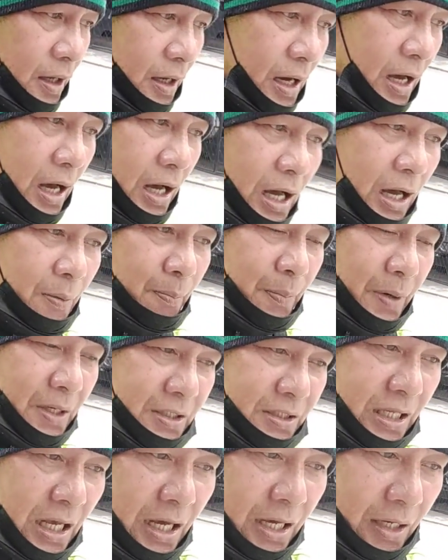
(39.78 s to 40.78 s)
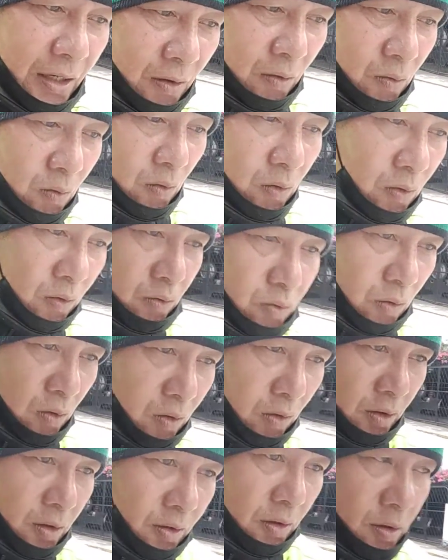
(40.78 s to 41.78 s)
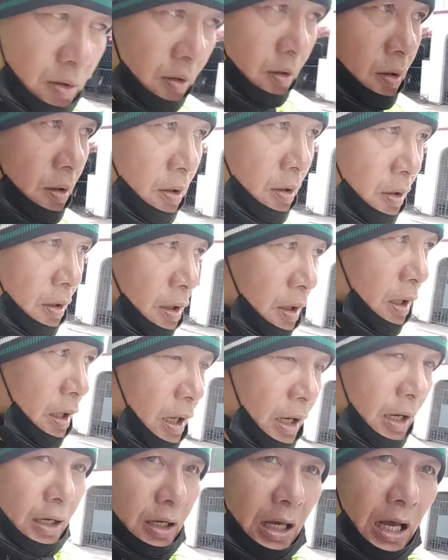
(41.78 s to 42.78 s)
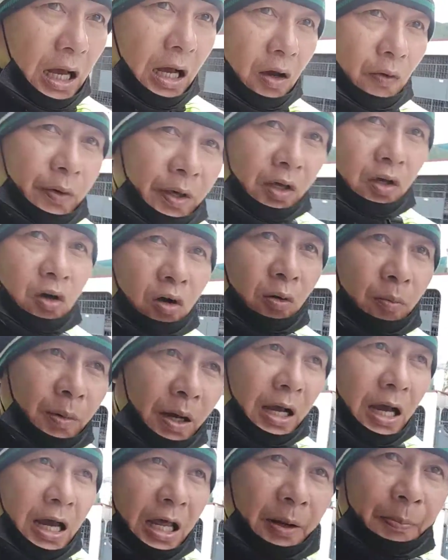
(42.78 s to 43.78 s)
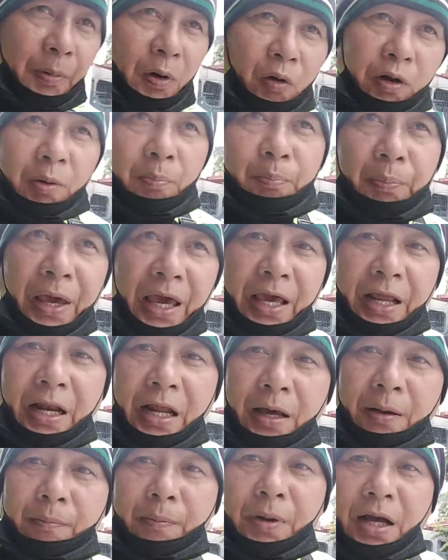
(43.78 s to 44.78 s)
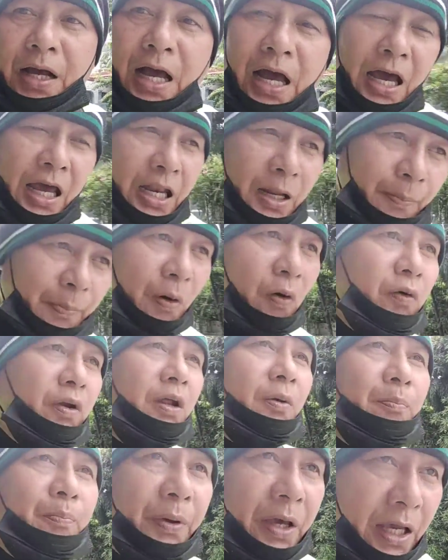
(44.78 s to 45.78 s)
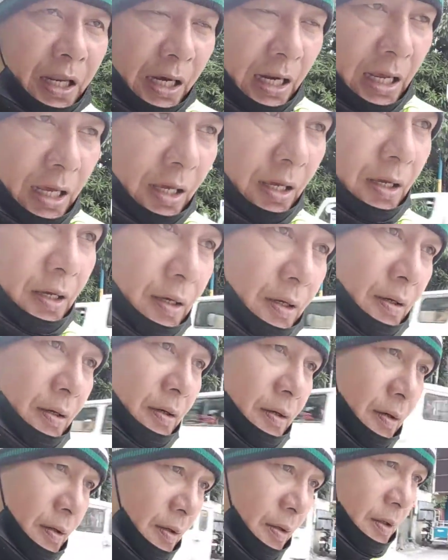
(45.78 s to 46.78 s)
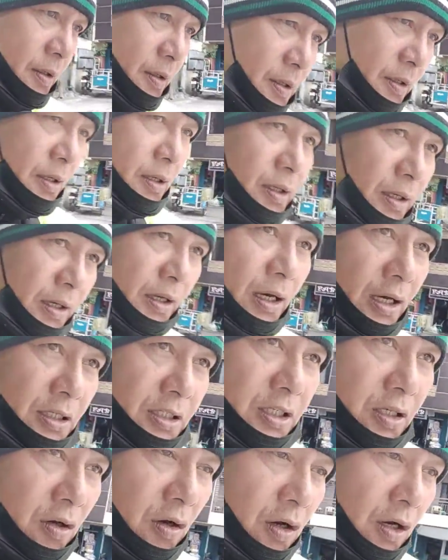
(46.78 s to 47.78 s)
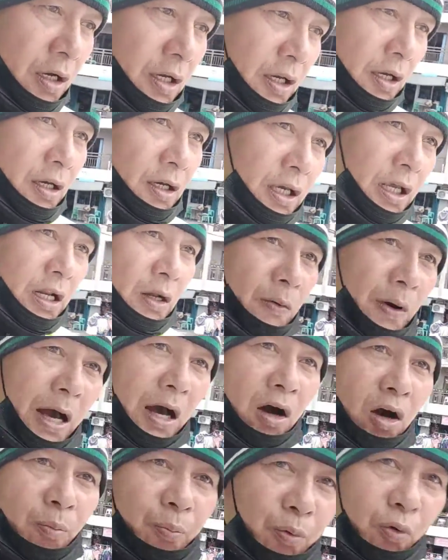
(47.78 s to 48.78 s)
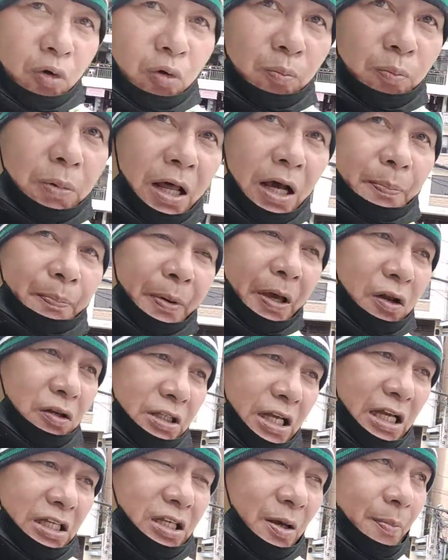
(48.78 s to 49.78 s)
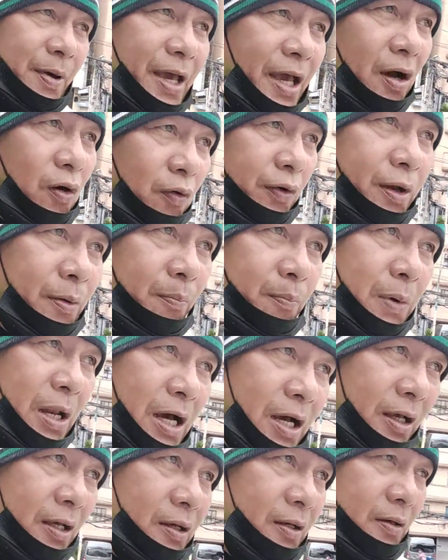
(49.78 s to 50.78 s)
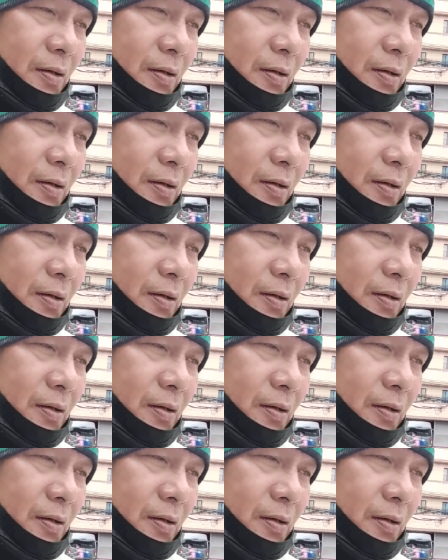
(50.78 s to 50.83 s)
kakambas tayo ng gulong tuloy ang gagawin ko maghahanap ako ng pera maghahanap ako ng pera kasi yung ginawa ko puro vlog pero sasabayan ko ng vlog